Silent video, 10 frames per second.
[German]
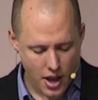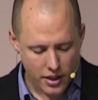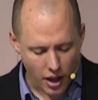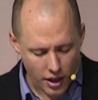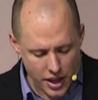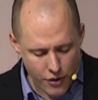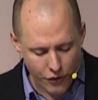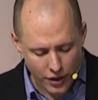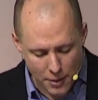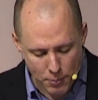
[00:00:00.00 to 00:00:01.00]
Da lief
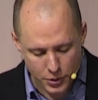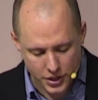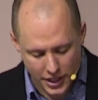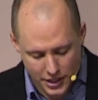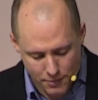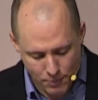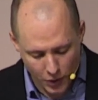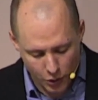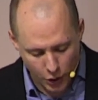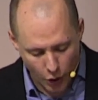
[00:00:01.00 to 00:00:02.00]
Philippus hin
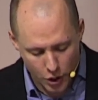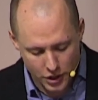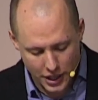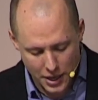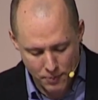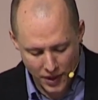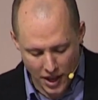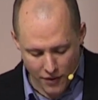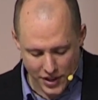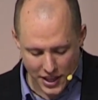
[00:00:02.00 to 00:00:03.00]
und hörte,
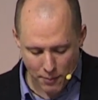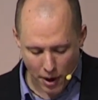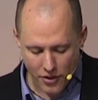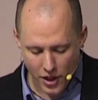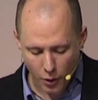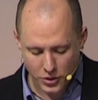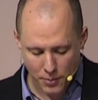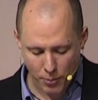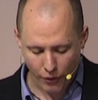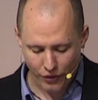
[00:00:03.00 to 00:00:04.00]
wie der Mann aus
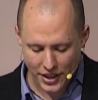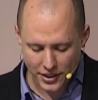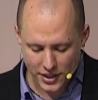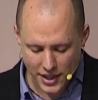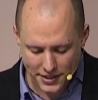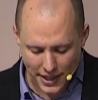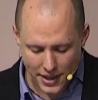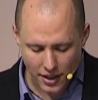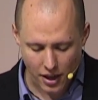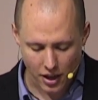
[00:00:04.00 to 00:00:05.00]
dem Propheten
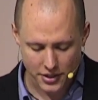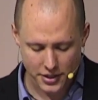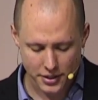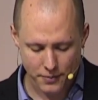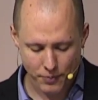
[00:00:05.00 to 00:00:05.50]
Jesaja las.